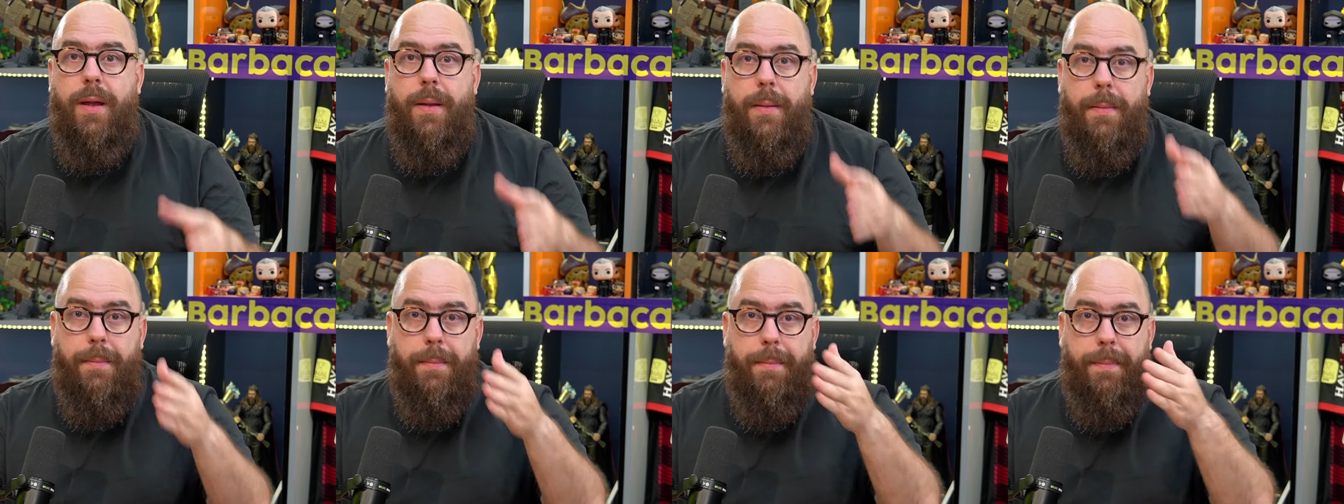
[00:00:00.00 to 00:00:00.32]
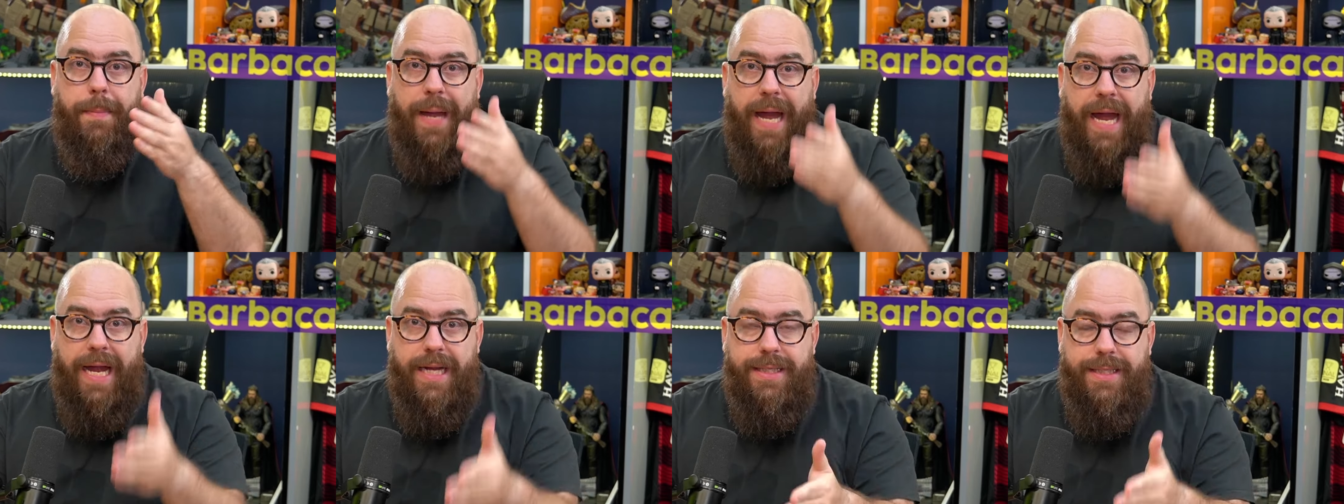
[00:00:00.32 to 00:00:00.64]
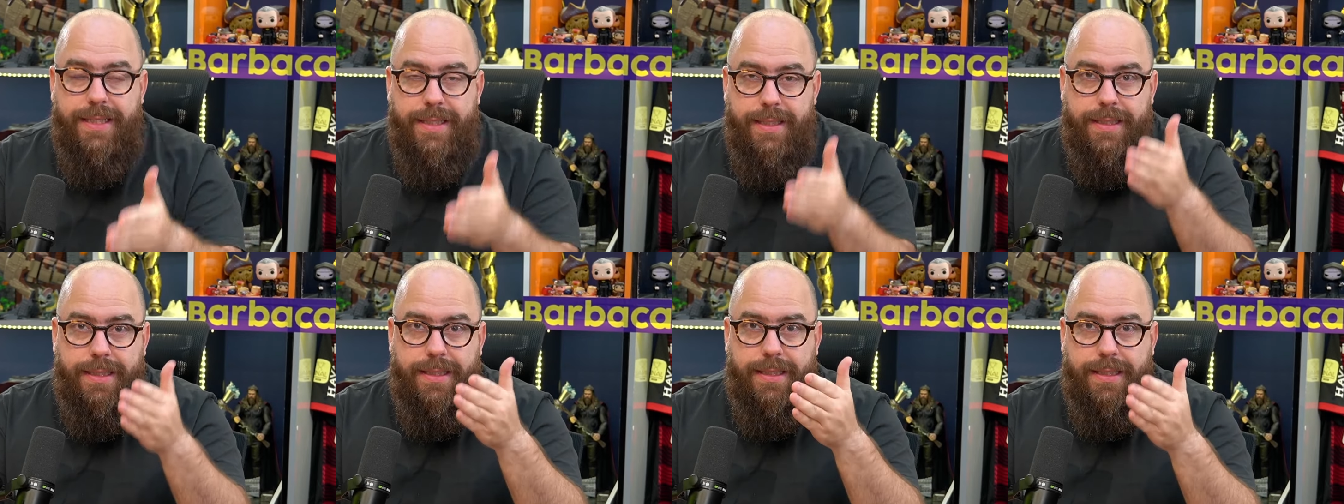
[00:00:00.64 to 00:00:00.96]

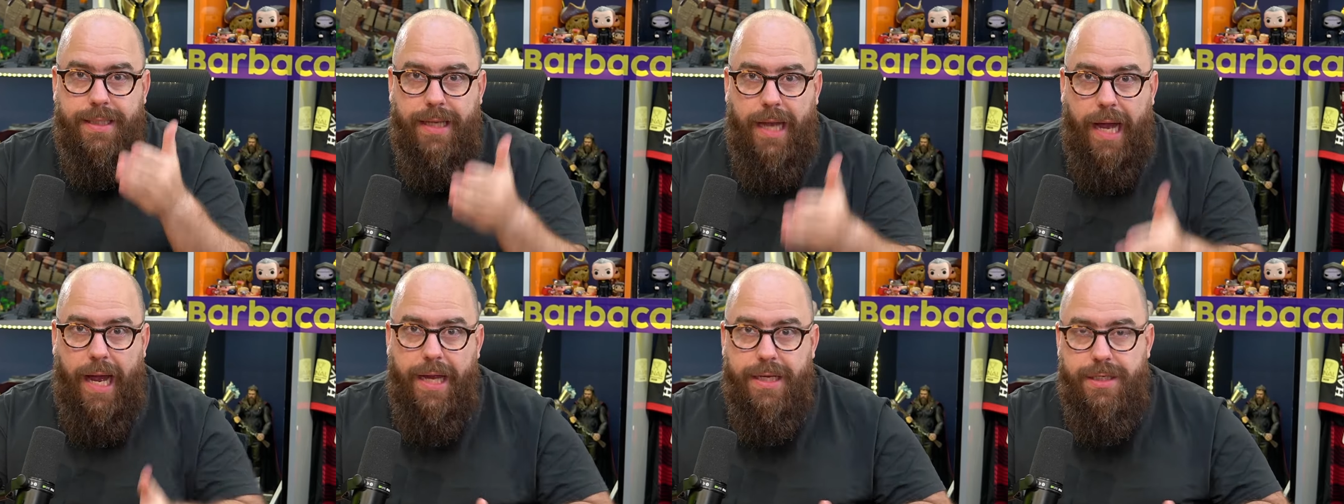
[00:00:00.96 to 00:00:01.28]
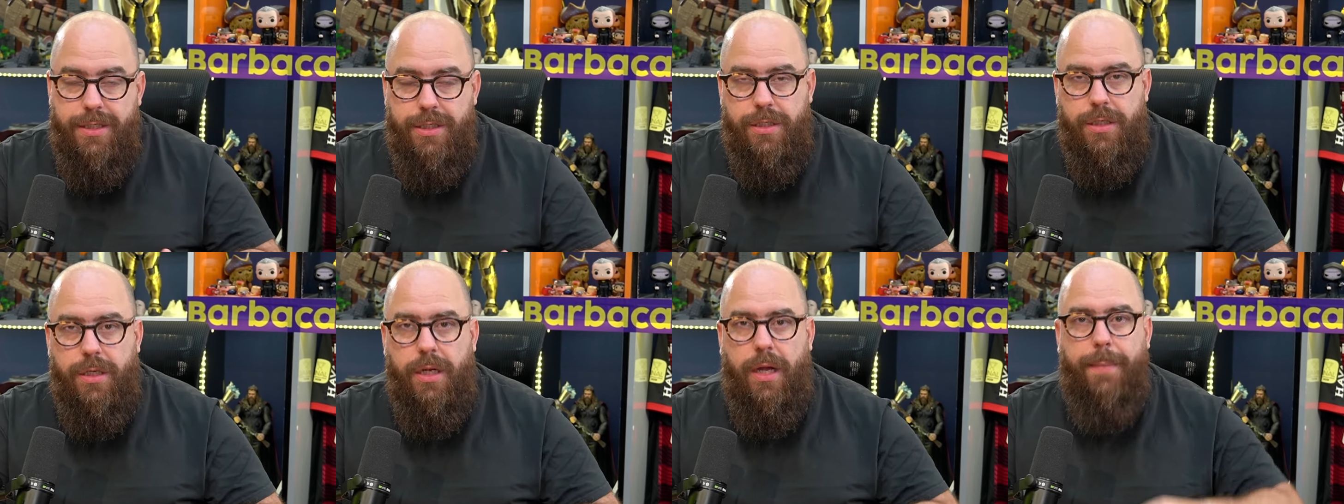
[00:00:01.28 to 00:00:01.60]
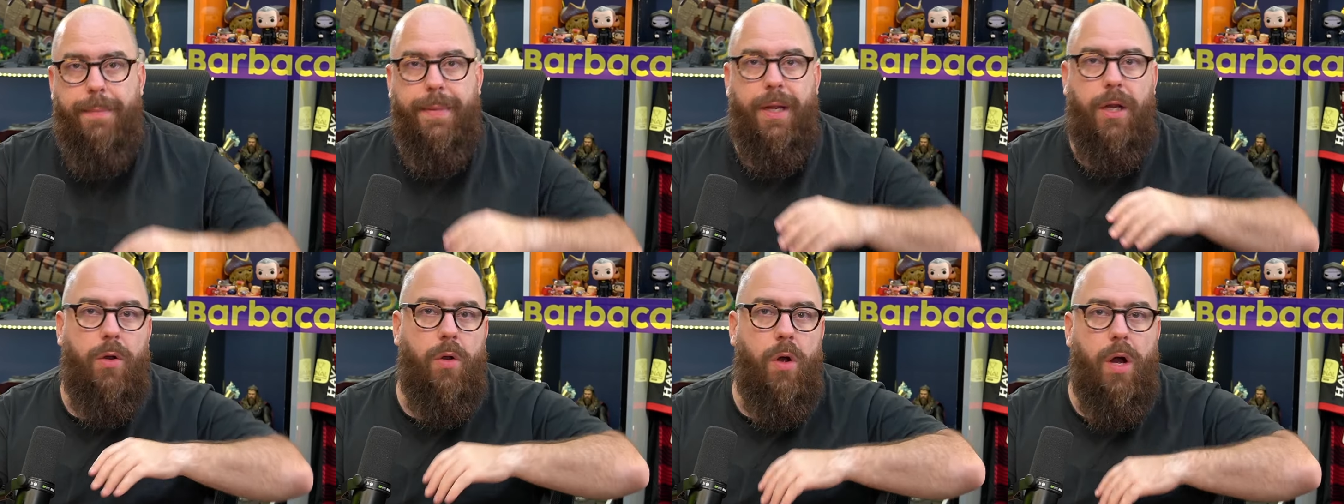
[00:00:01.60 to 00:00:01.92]
BetSat, a
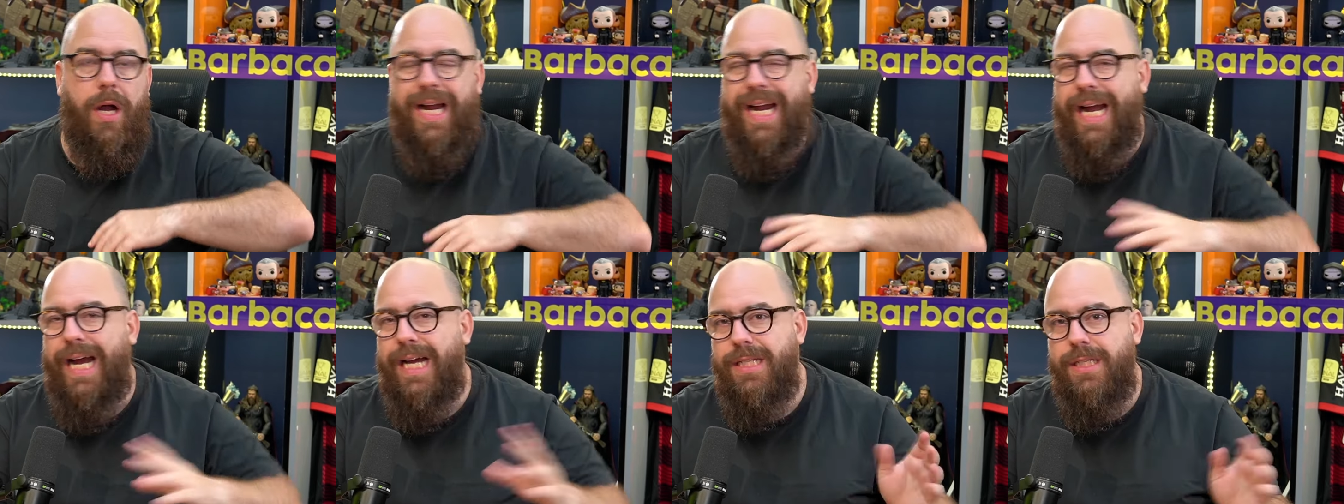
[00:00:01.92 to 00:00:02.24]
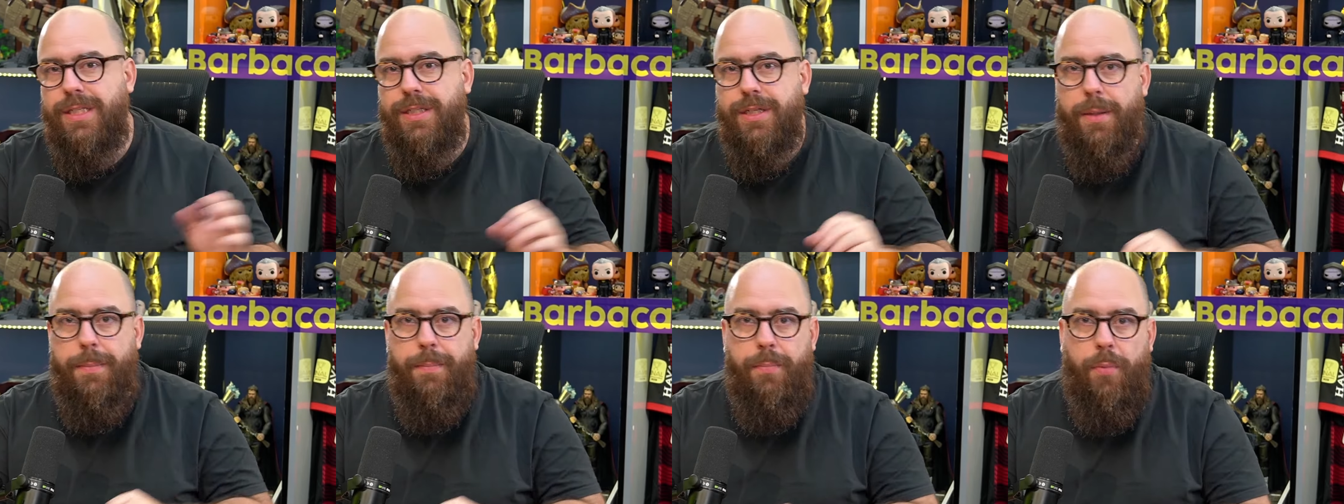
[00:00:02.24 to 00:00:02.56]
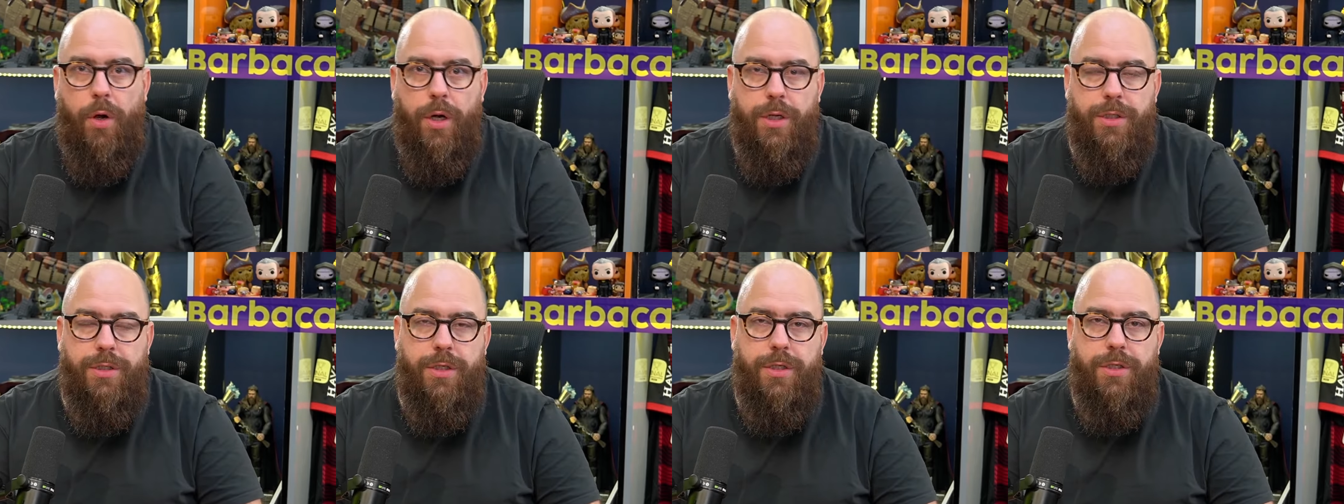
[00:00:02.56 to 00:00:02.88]
melhor casa de
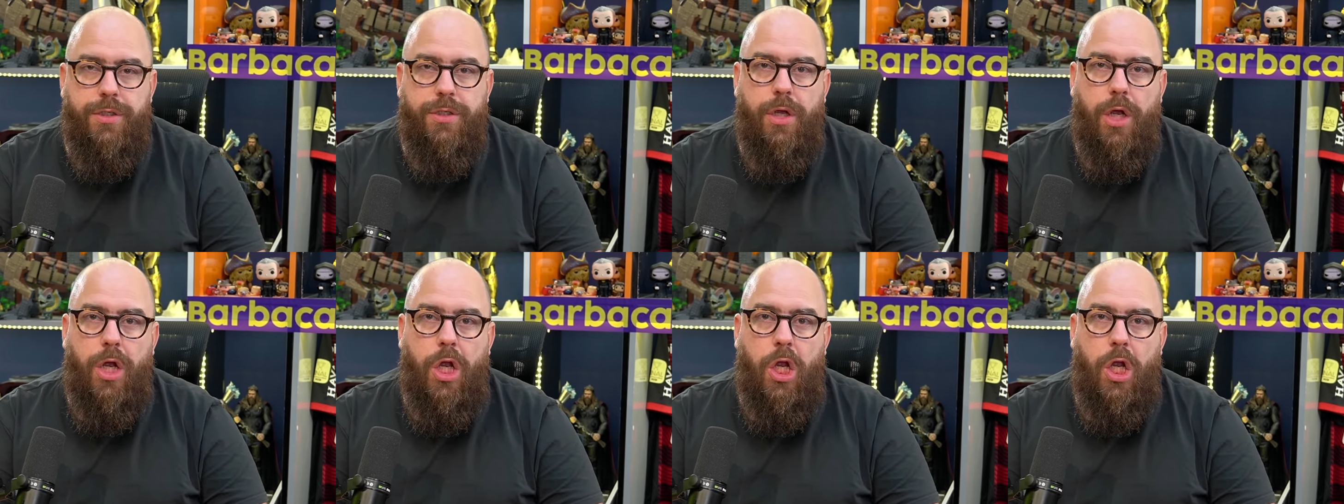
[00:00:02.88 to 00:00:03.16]
apostas